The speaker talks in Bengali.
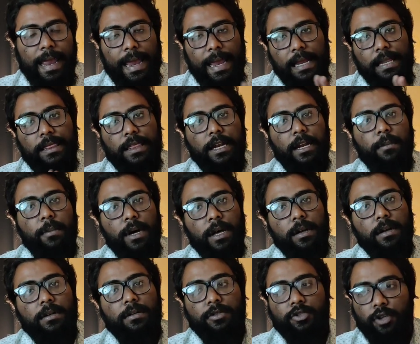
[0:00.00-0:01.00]
এই সিনেমার
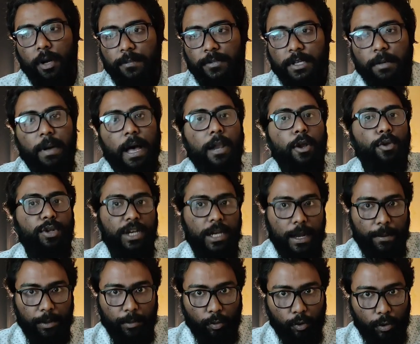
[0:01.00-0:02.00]
সবচেয়ে ভালো দিকে
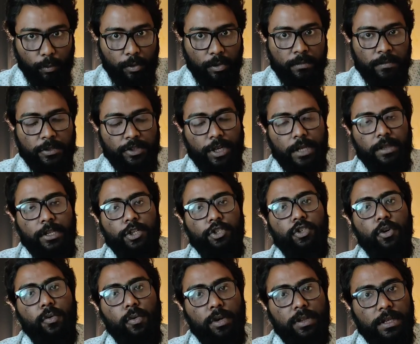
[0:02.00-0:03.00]
আমি বলবো সেই
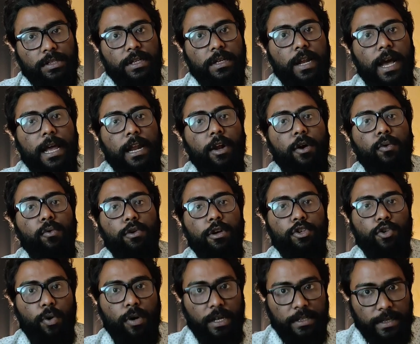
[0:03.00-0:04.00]
দৃশ্যগুলোতে যে ডায়লগগুলো
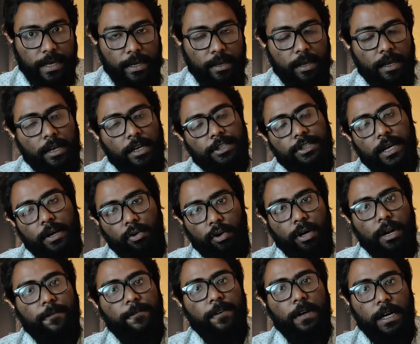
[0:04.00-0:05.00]
শোনা যায় সেগুলো
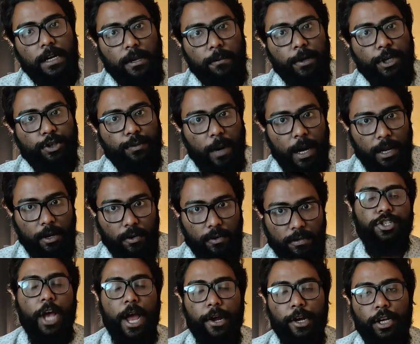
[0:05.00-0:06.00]
ডেফিনেটলি বেশ ভালো
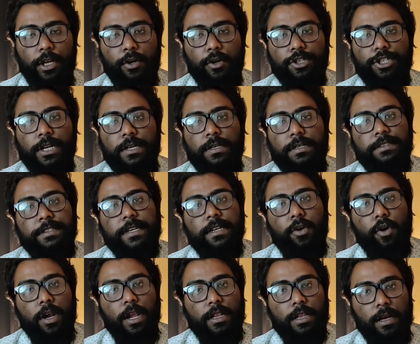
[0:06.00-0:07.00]
সায়নী ঘোষের নিজের
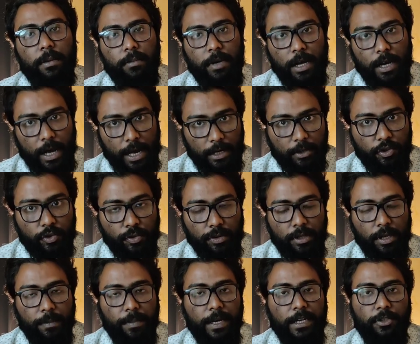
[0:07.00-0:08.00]
গলাতে আমরা গান
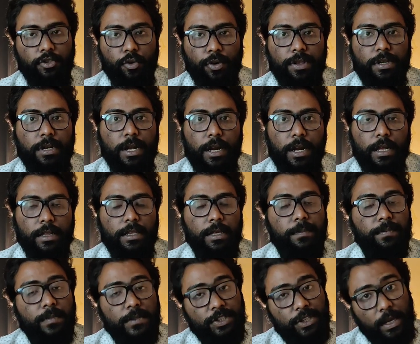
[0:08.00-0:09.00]
শুনতে পাই জ্যোৎস্না রাতে
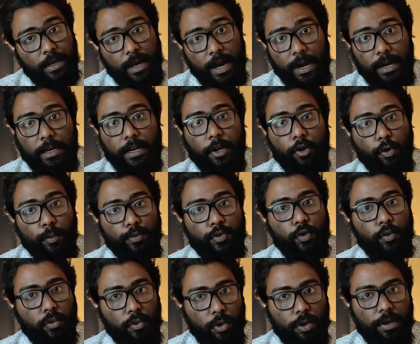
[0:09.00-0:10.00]
সেই গানটা খুব
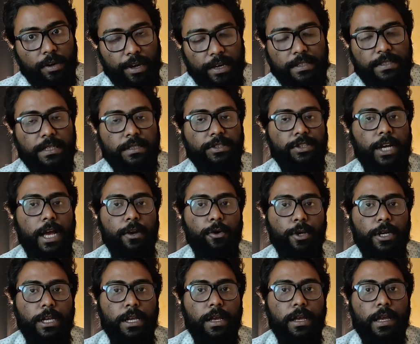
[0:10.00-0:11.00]
সুন্দর গেয়েছেন
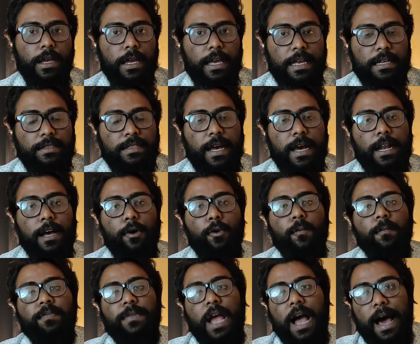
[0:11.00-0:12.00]
সায়নী এছাড়াও
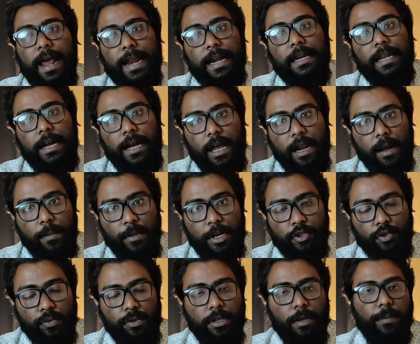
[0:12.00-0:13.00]
আরেকটা গান আমরা
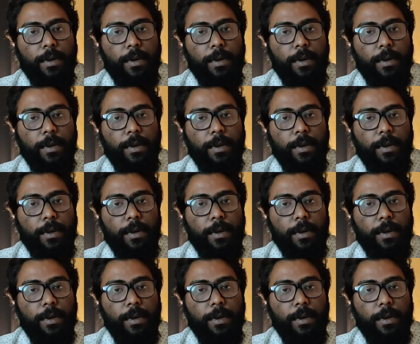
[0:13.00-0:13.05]
শুনতে